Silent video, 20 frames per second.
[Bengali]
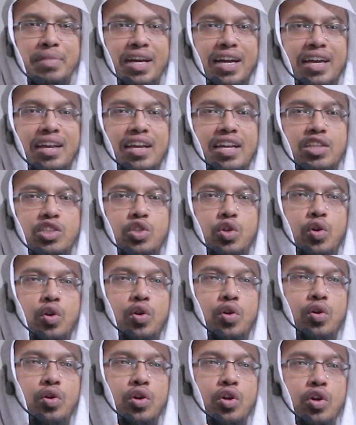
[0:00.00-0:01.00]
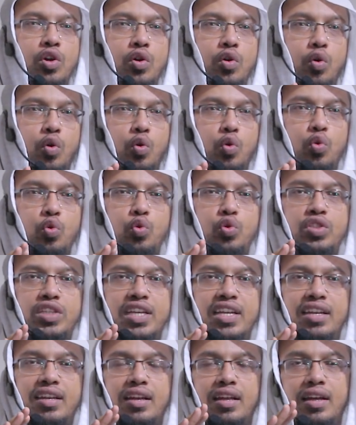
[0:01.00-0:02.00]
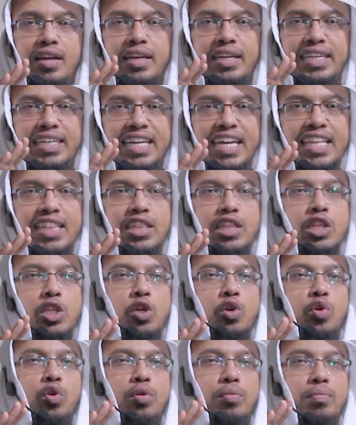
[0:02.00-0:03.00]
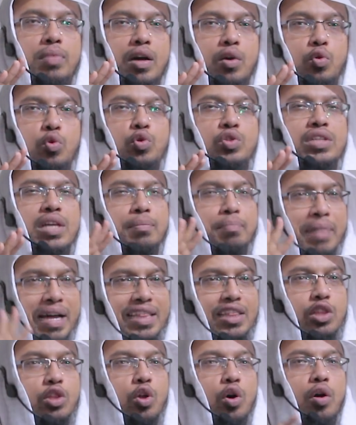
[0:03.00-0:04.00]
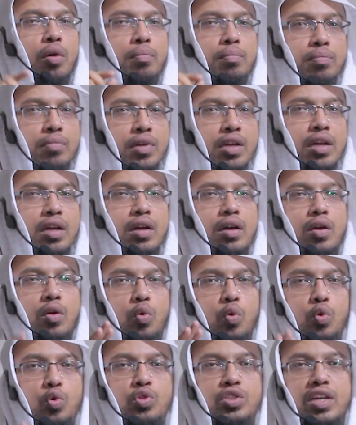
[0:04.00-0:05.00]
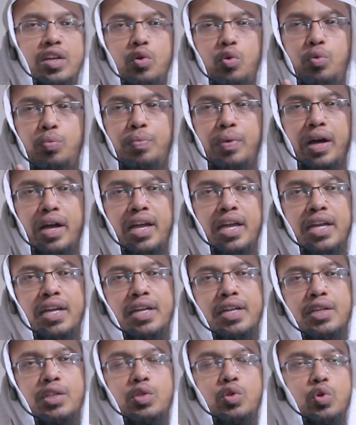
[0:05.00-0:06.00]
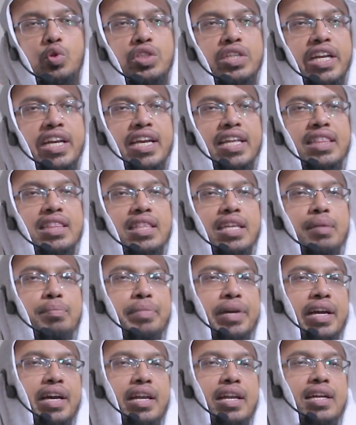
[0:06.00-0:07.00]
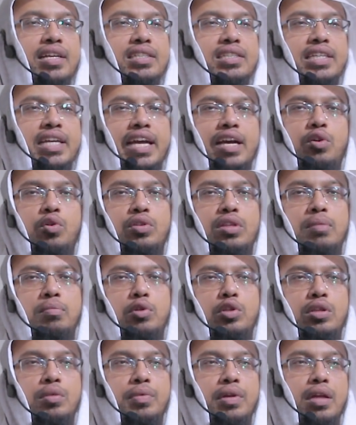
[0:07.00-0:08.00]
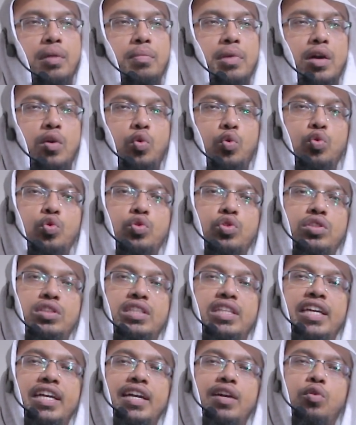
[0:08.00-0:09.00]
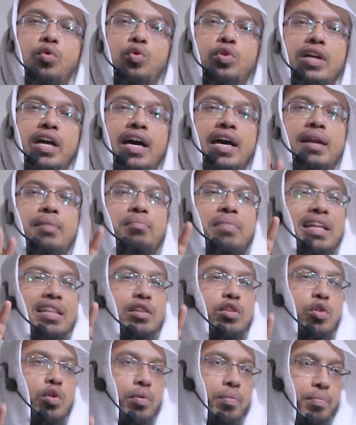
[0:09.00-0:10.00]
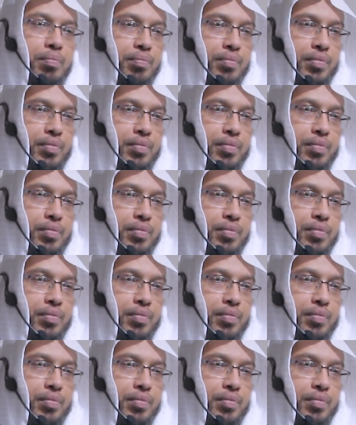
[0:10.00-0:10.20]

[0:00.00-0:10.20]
মেয়ারাজ হল অরুজের ক্ষেত্র বা অরুজের মাধ্যম উরুজের উপায় তো সেক্ষেত্রে মেয়ারাজকে এক কথা বলতে পারি আমরা উদ্ধে উঠার মাধ্যম